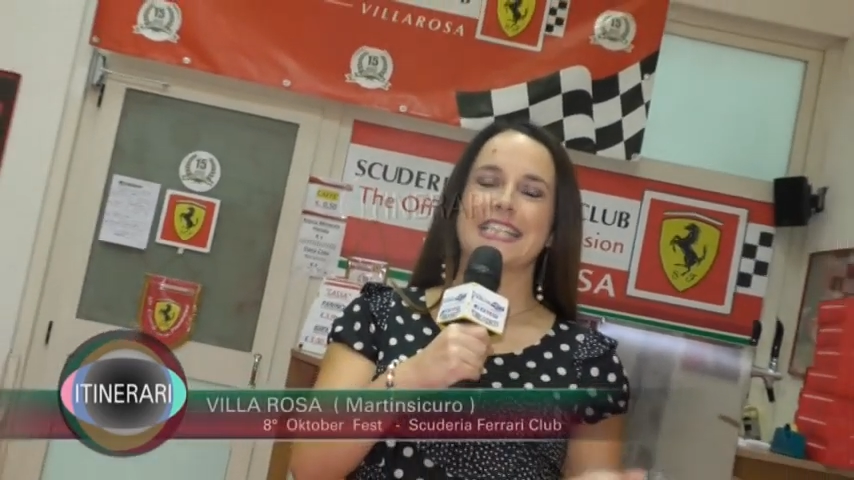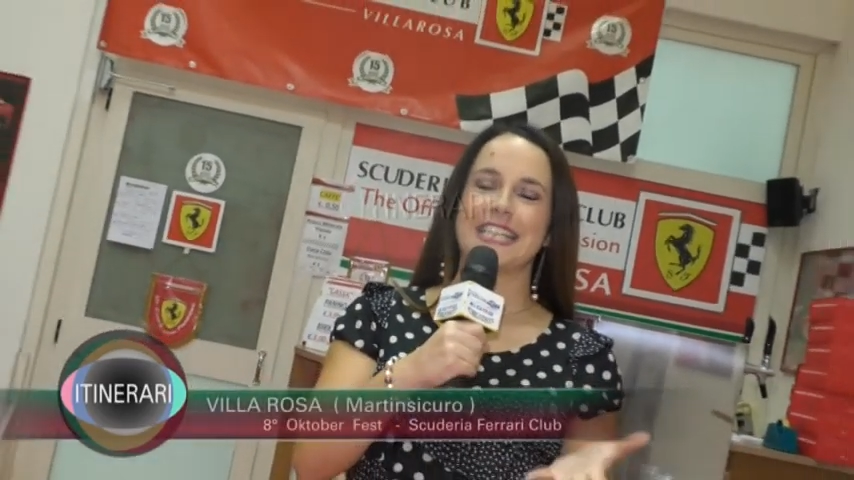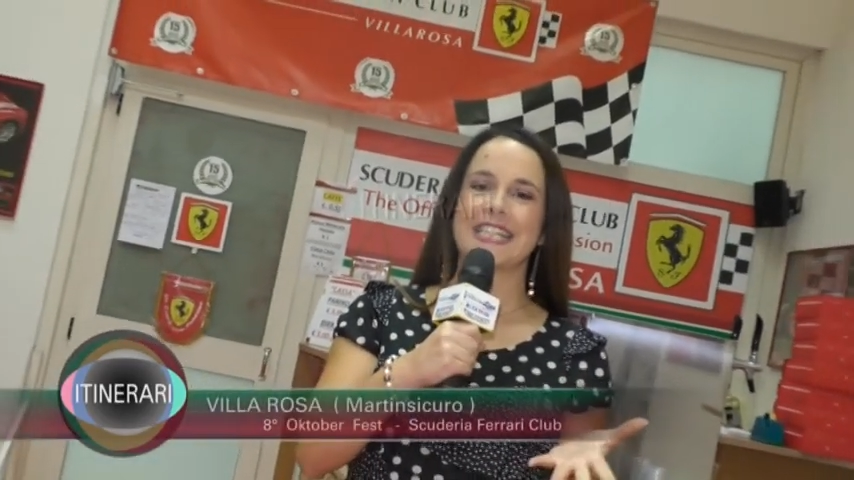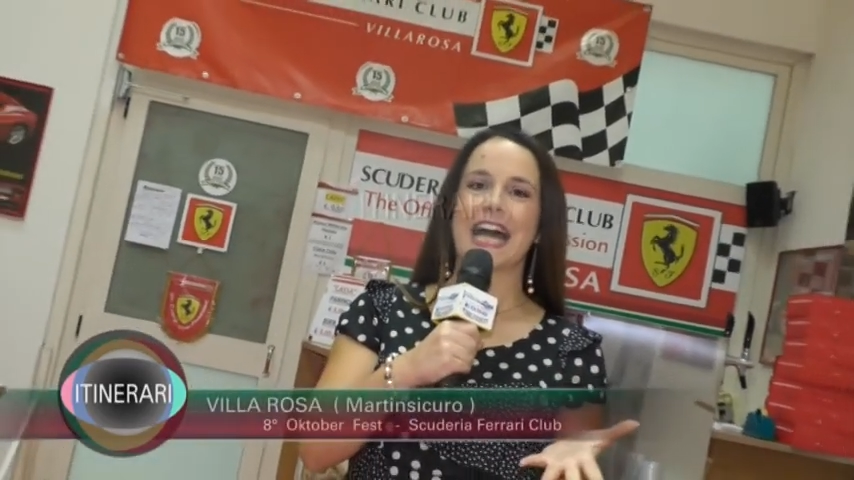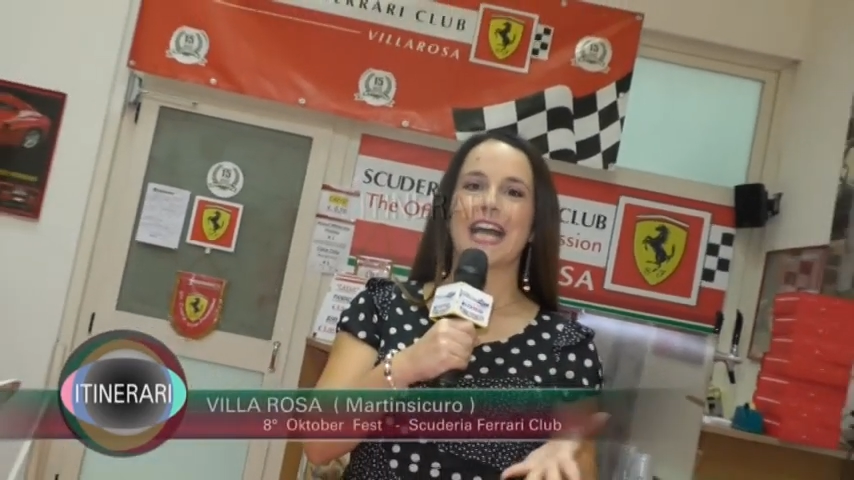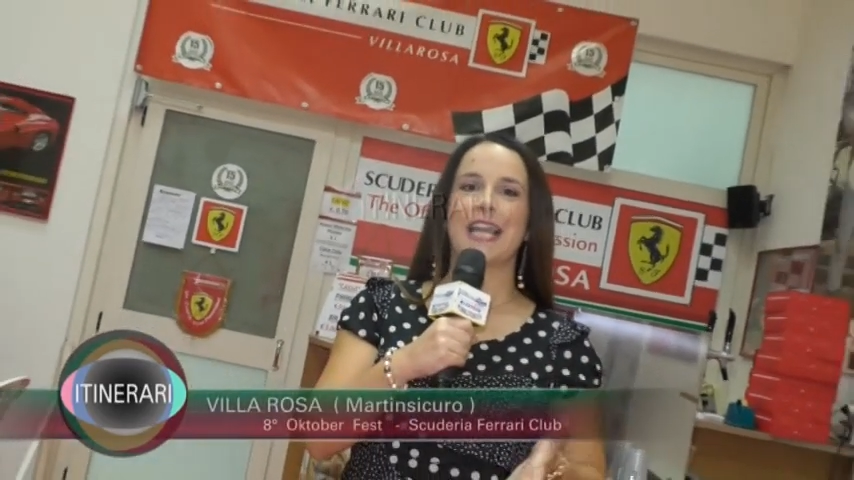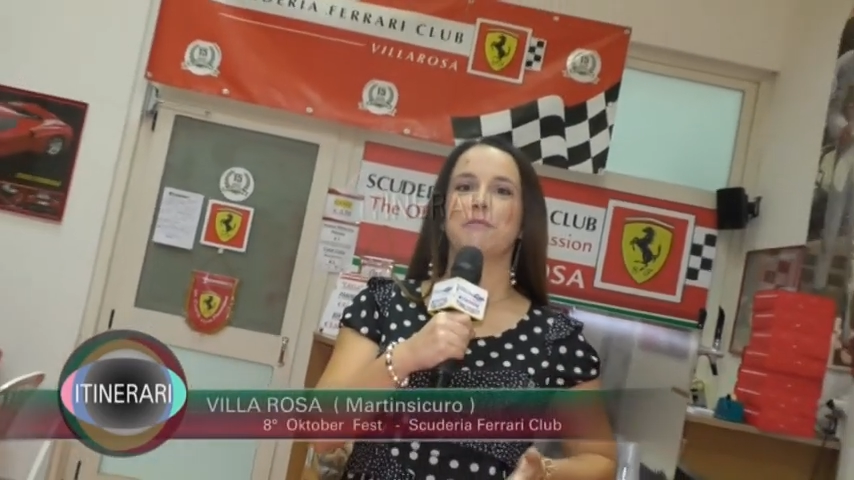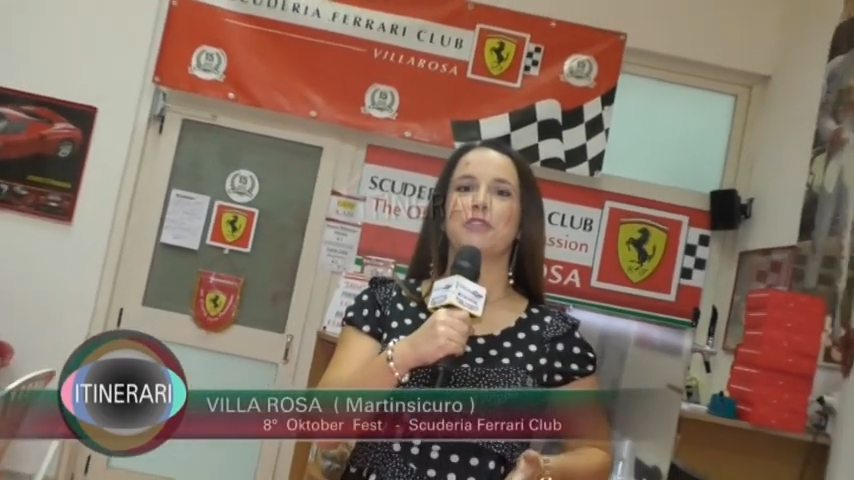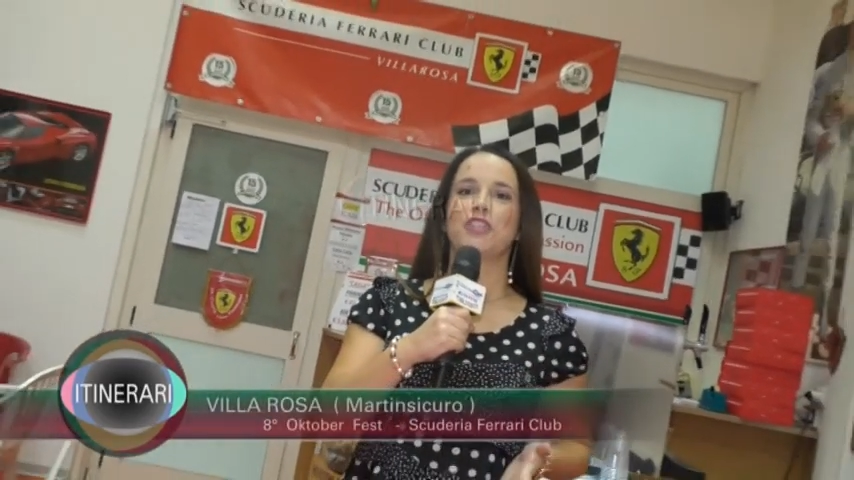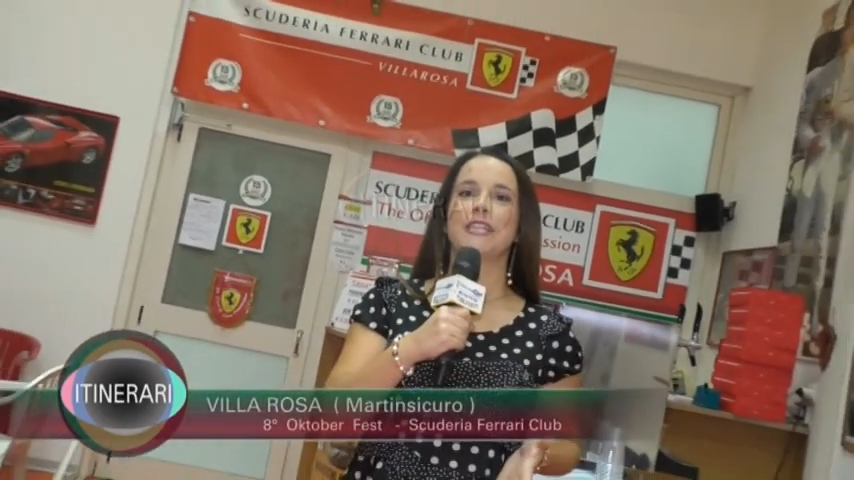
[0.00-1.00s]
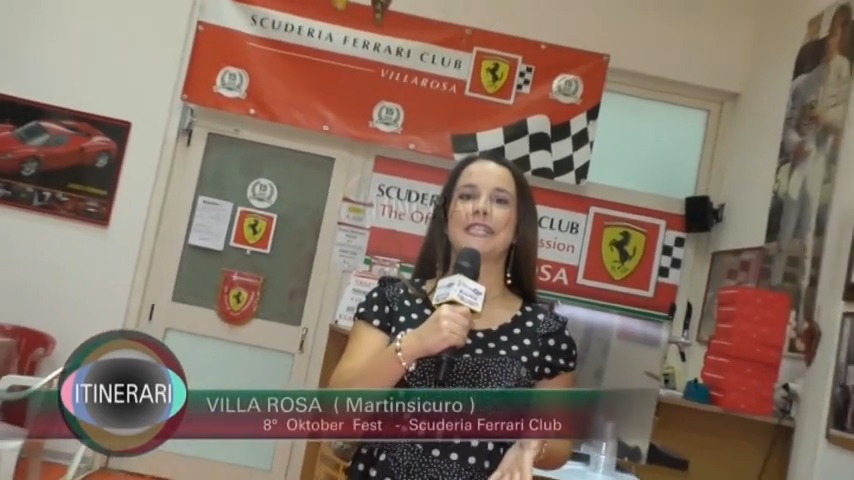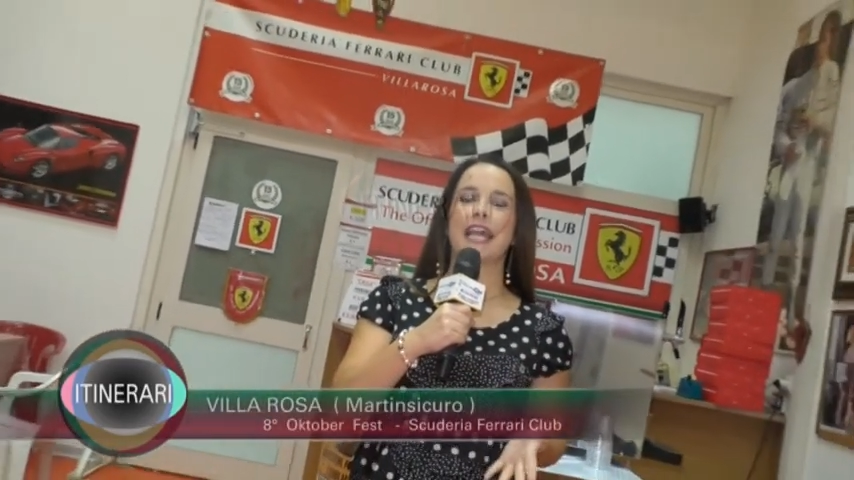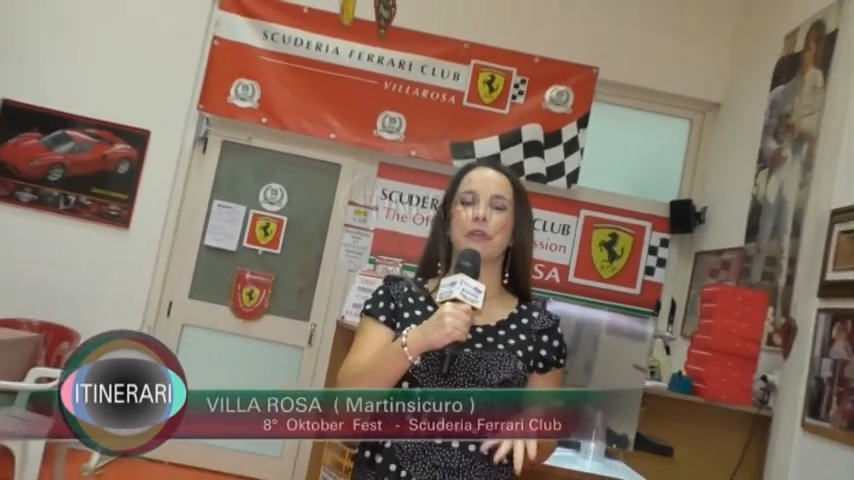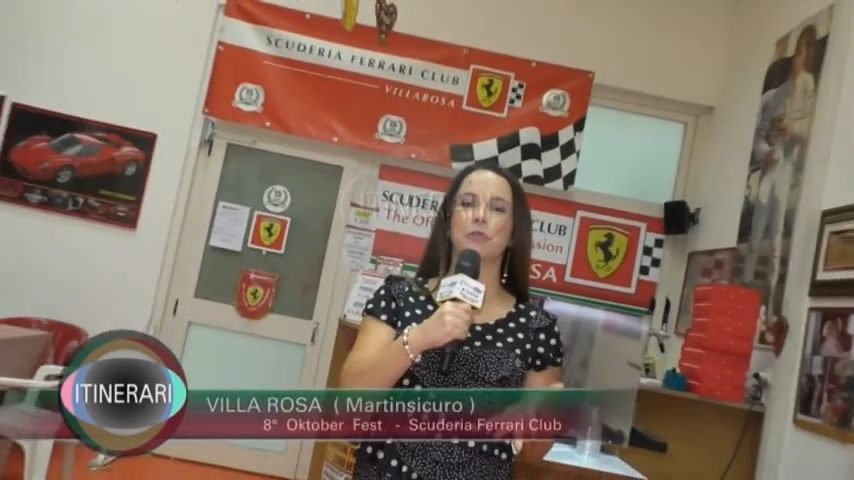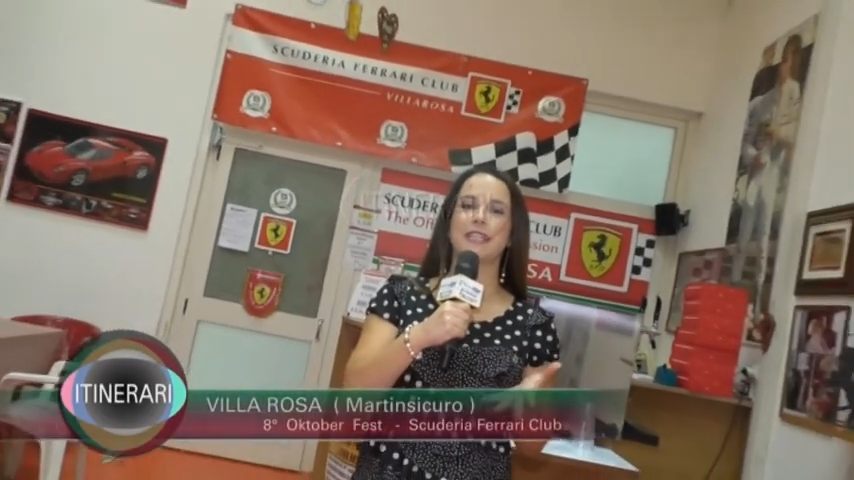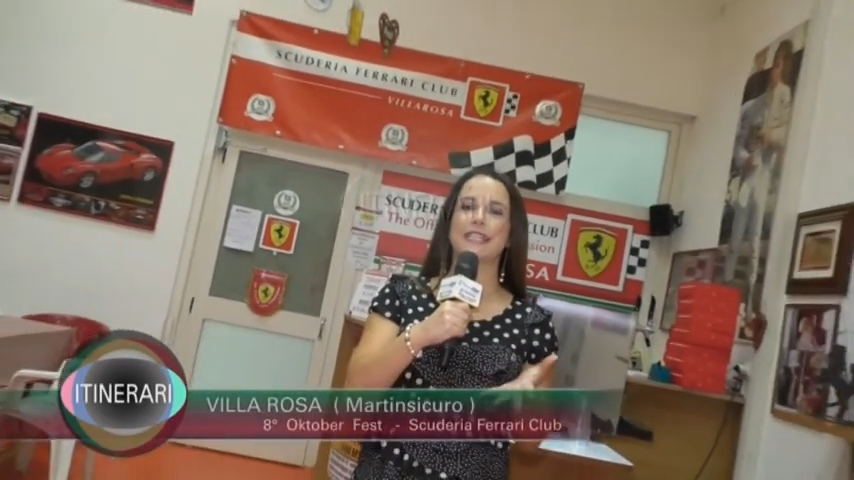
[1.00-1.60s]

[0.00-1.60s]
si sa, l'amicizia è uno dei